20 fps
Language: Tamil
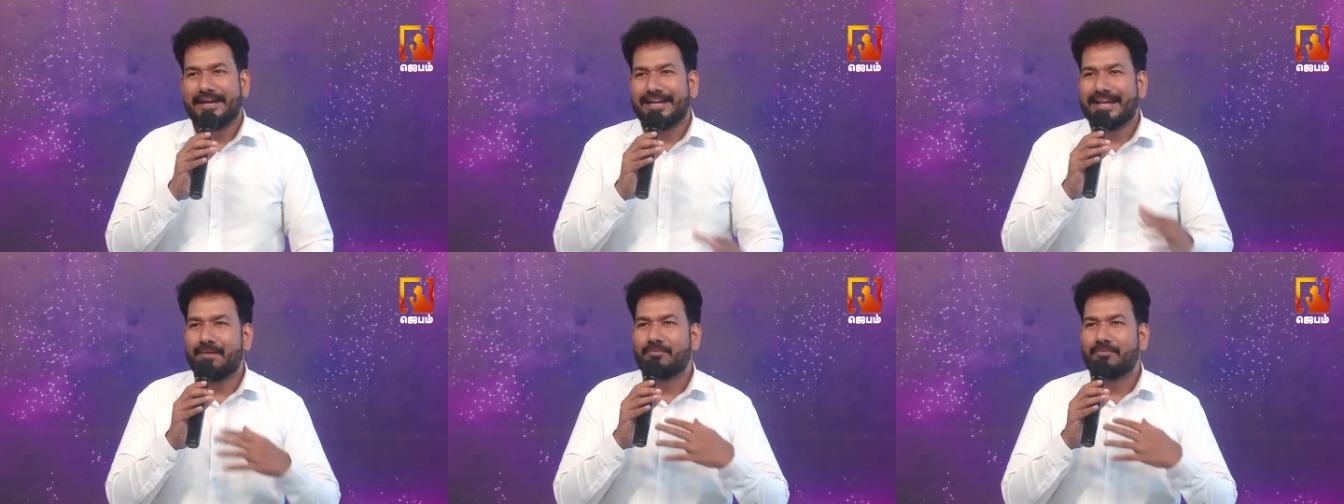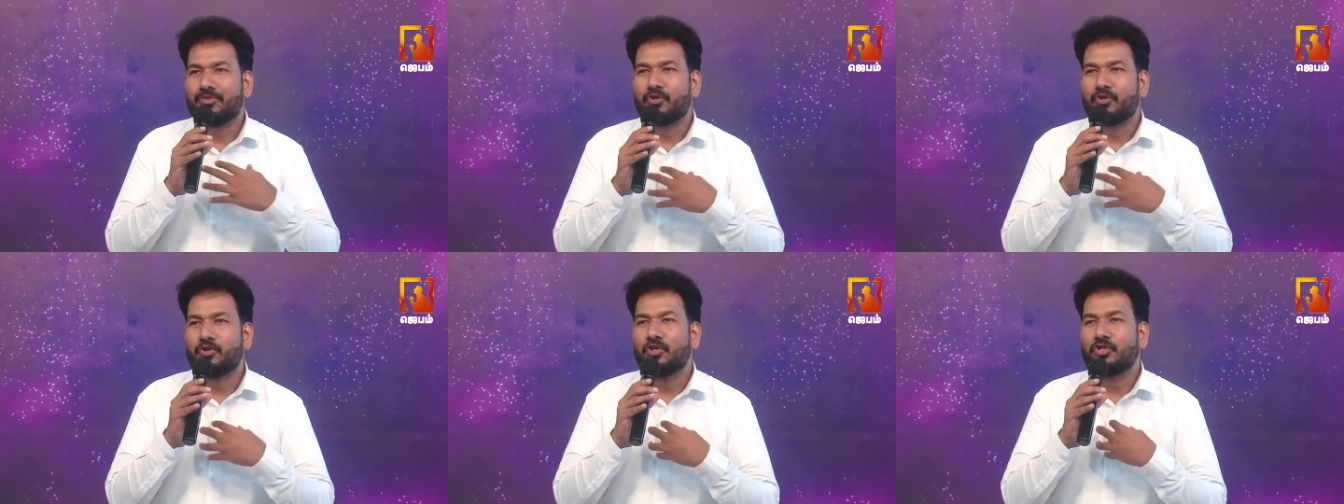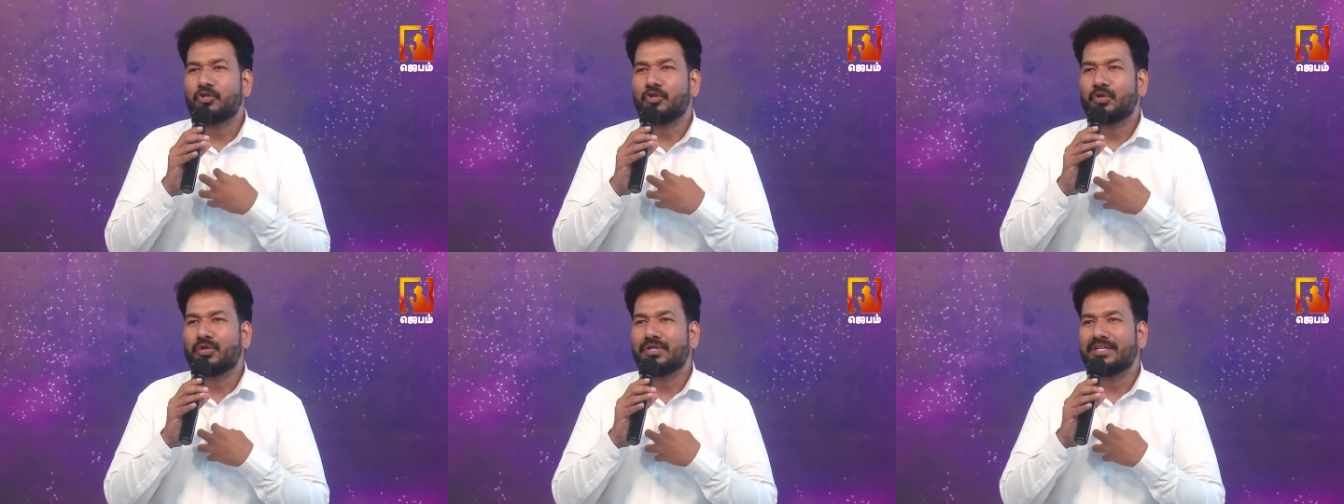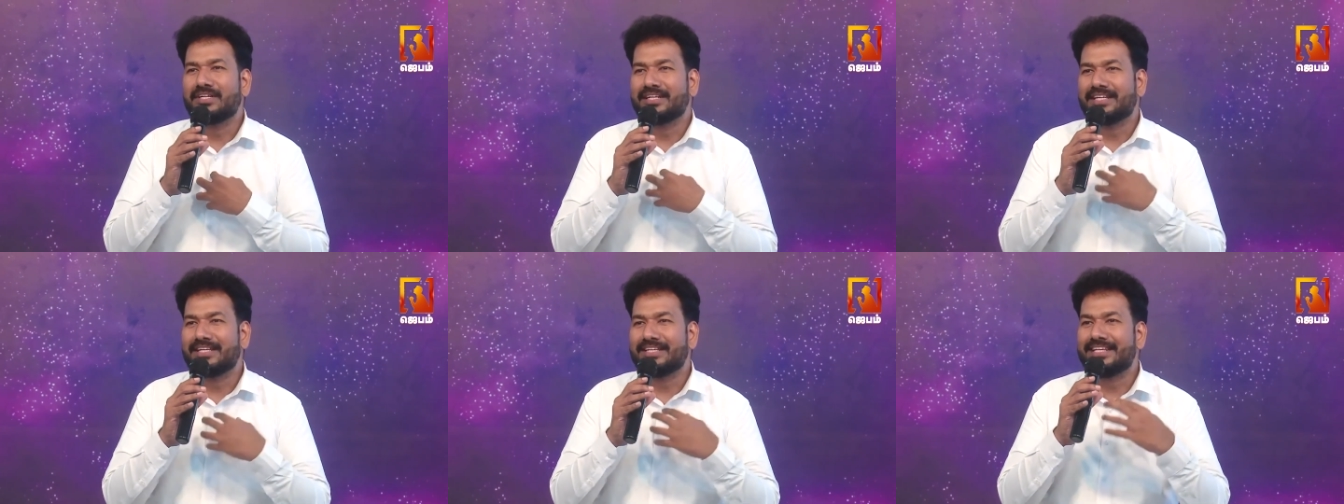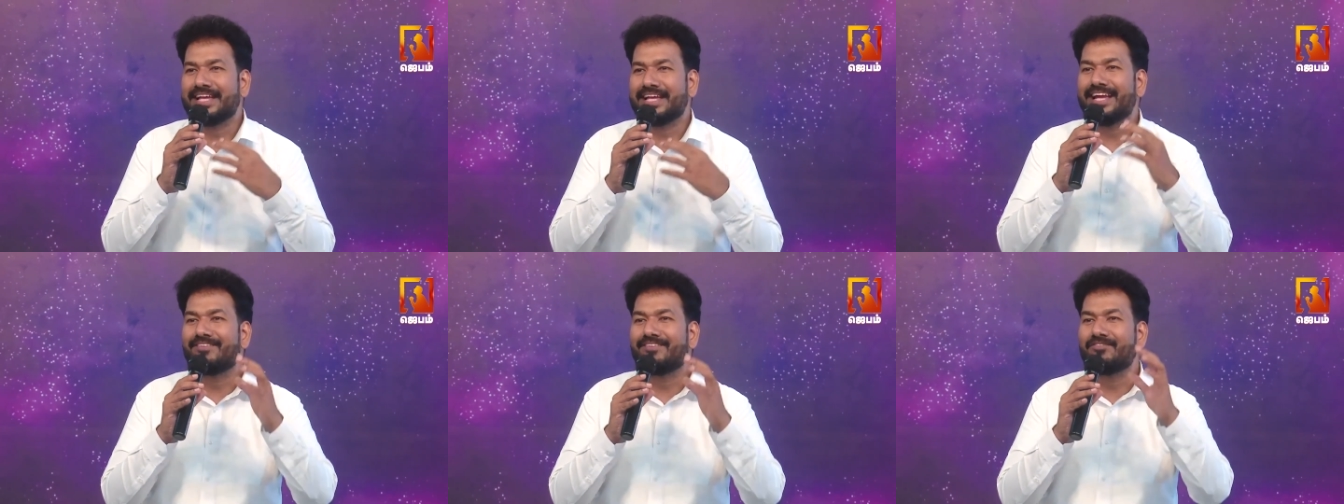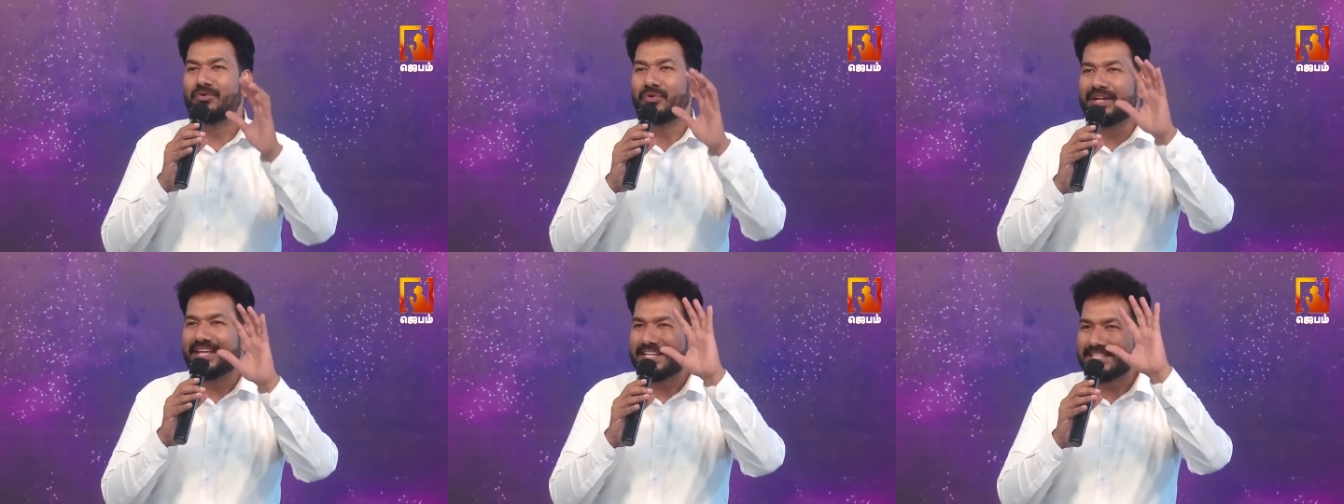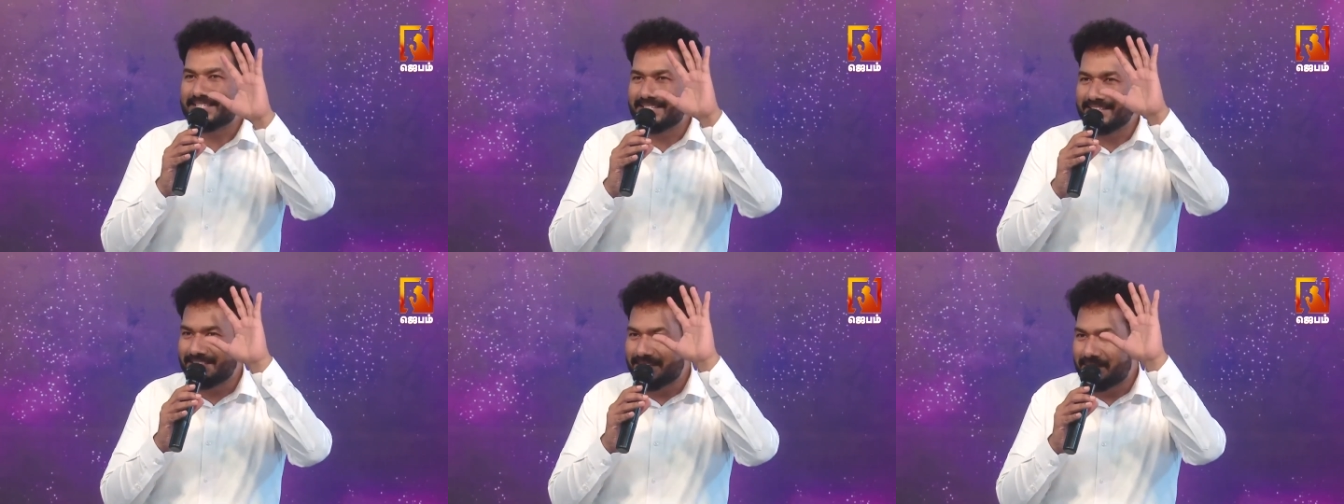நாம் தொழுது கொள்ளுகிற தேவனுடைய
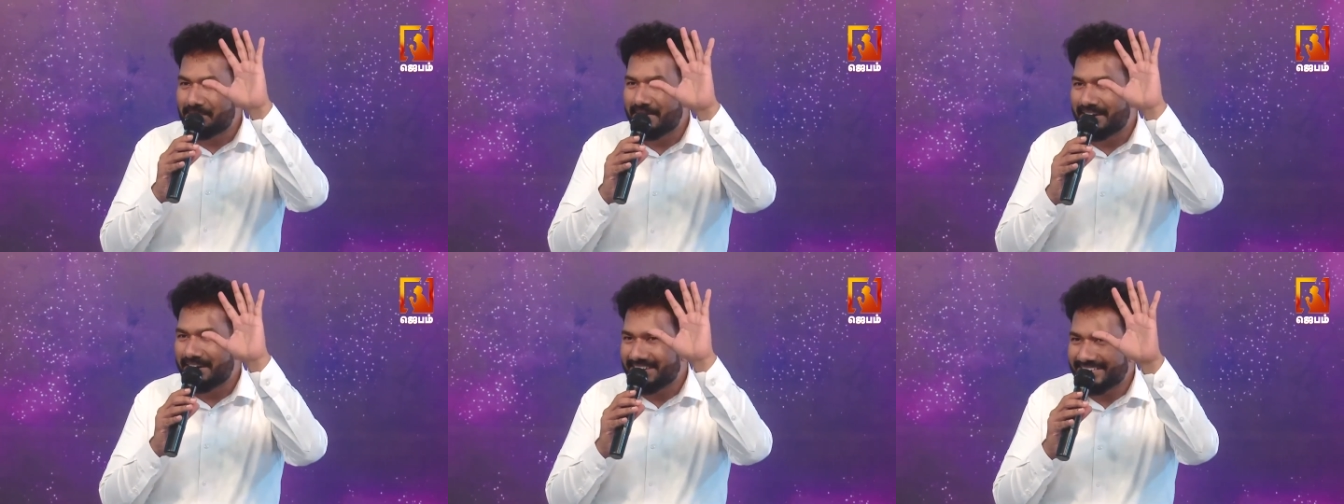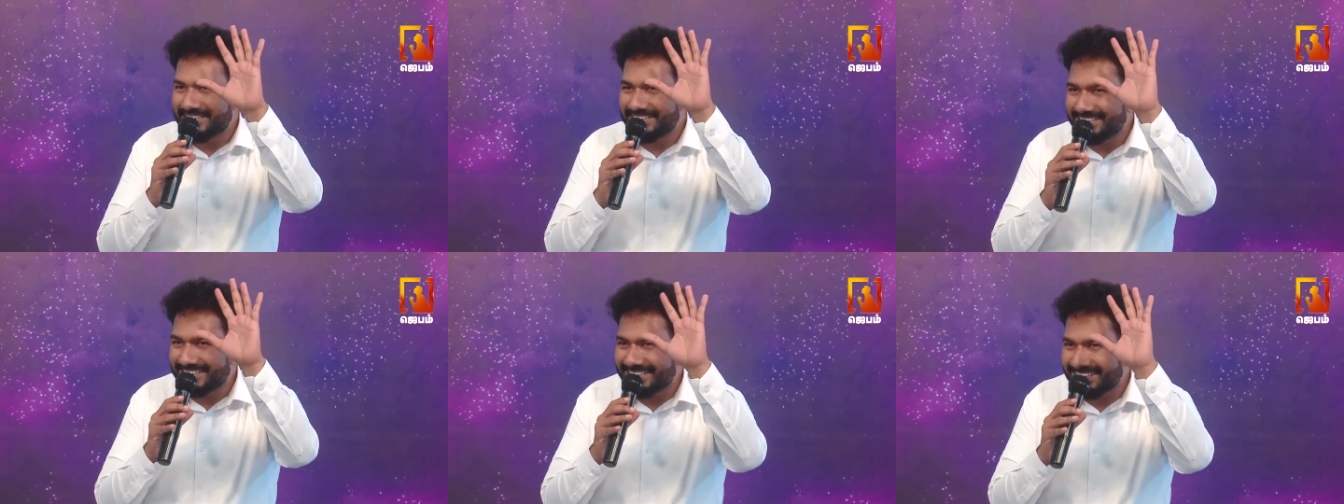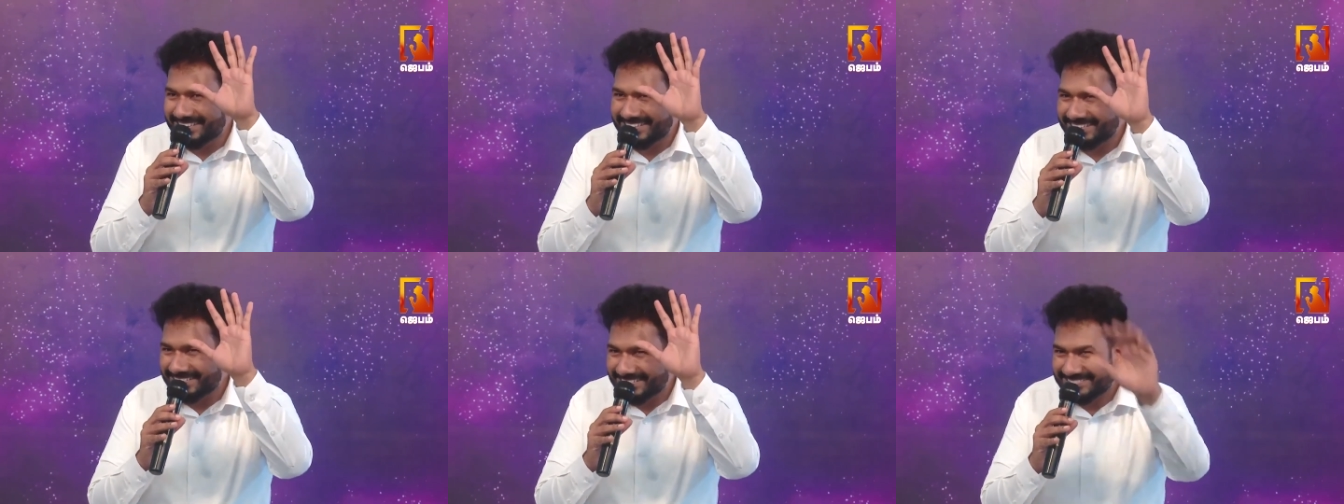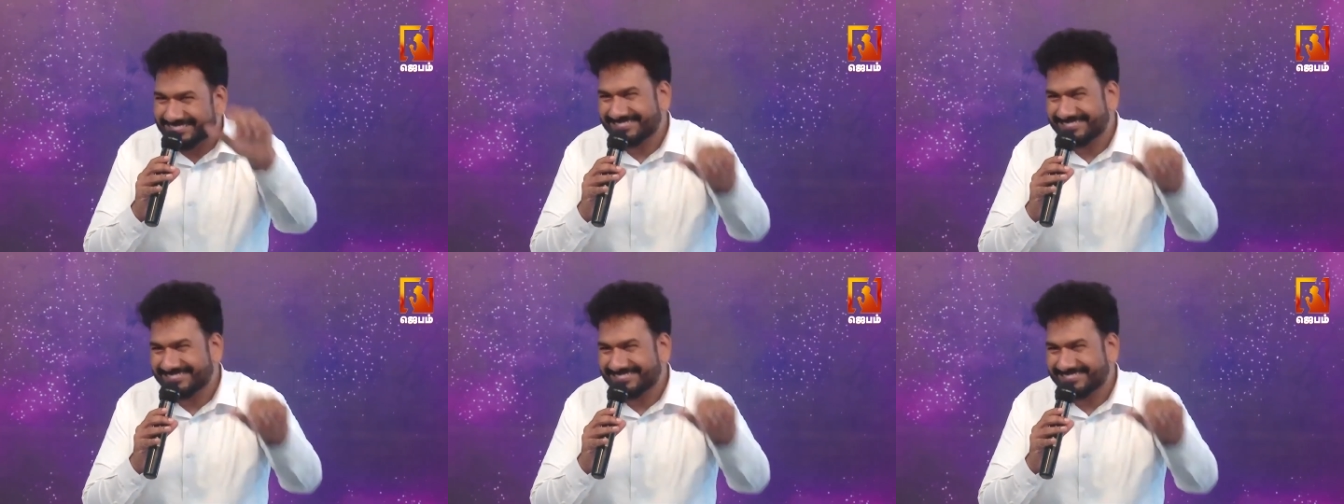சித்தமாக இருக்கிறது